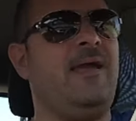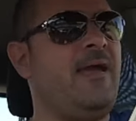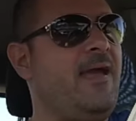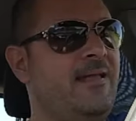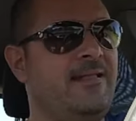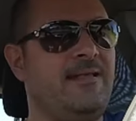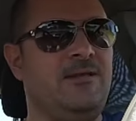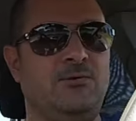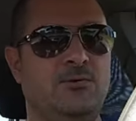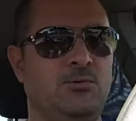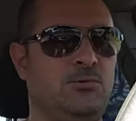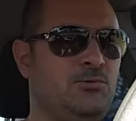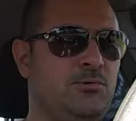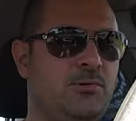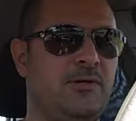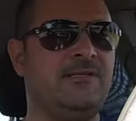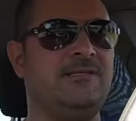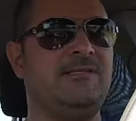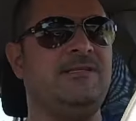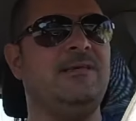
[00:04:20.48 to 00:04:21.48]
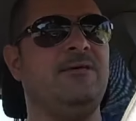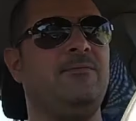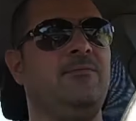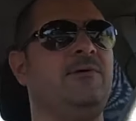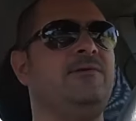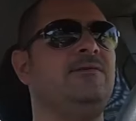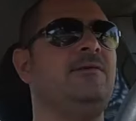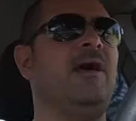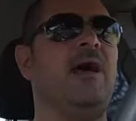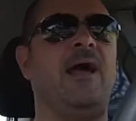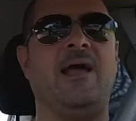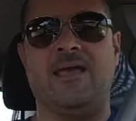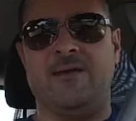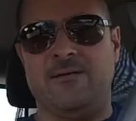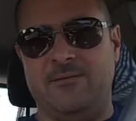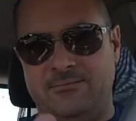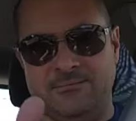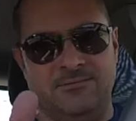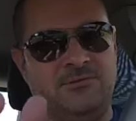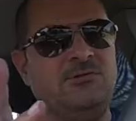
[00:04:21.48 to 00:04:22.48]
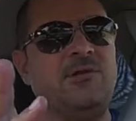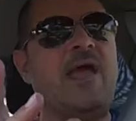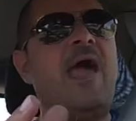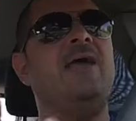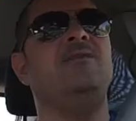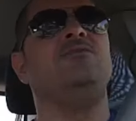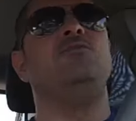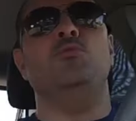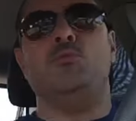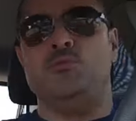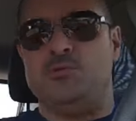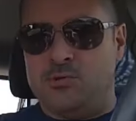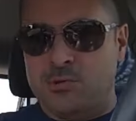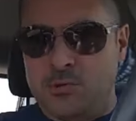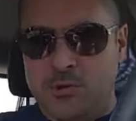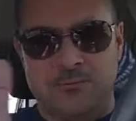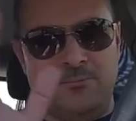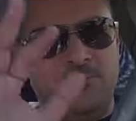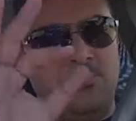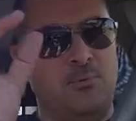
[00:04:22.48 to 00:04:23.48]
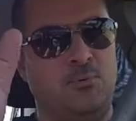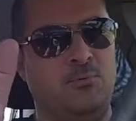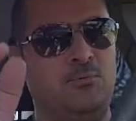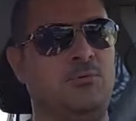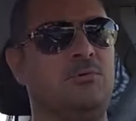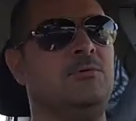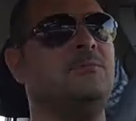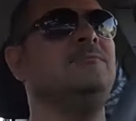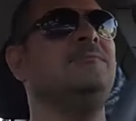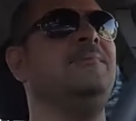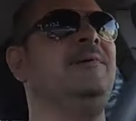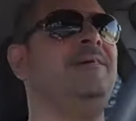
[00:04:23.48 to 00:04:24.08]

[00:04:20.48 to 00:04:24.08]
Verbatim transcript: Ed è giusto che sia questo. Anche, è giusto, punto.